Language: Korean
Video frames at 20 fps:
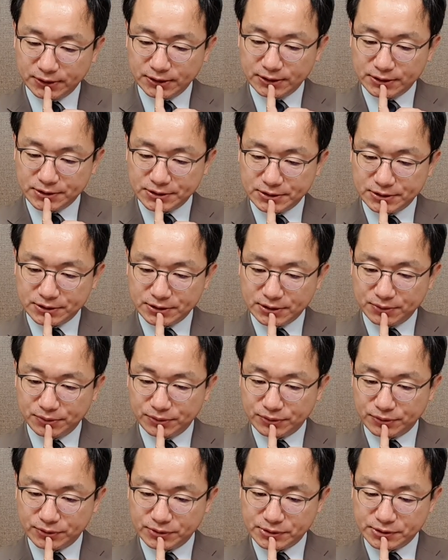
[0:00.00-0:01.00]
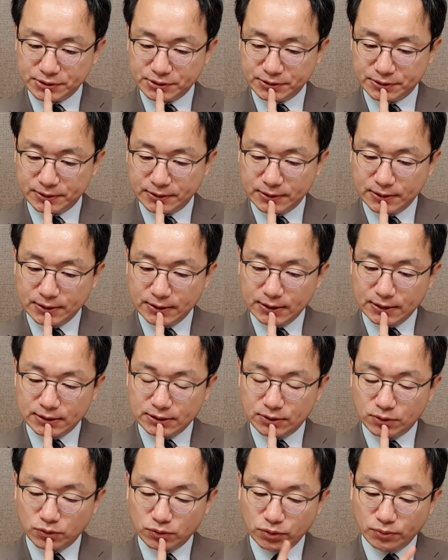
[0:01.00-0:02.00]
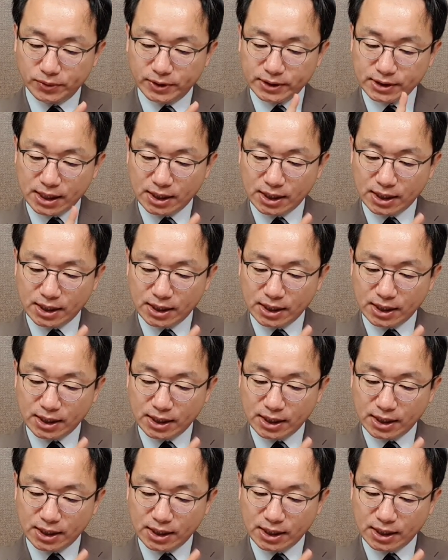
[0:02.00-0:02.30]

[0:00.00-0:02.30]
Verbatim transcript: 얘네들이 그렇게 보는 것은 이번에